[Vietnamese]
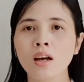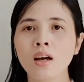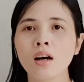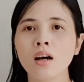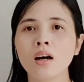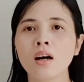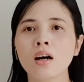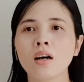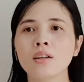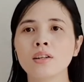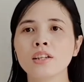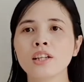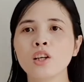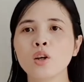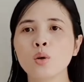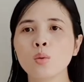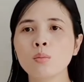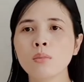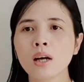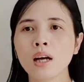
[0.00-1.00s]
à,
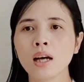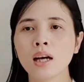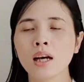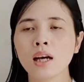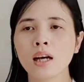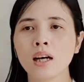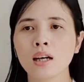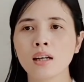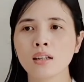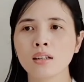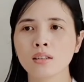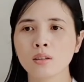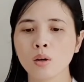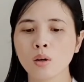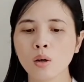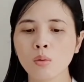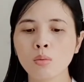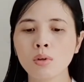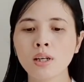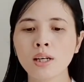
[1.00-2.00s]
nếu mà nó
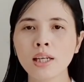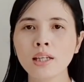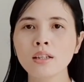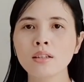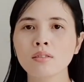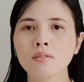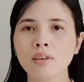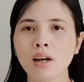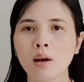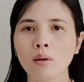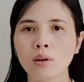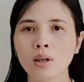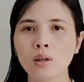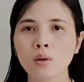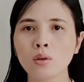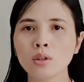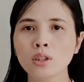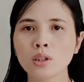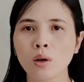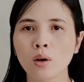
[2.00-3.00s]
không khít được vào cái
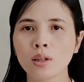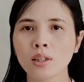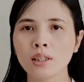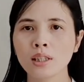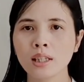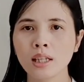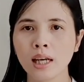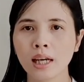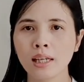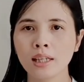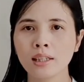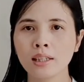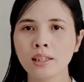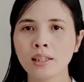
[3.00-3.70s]
lỗ tròn như này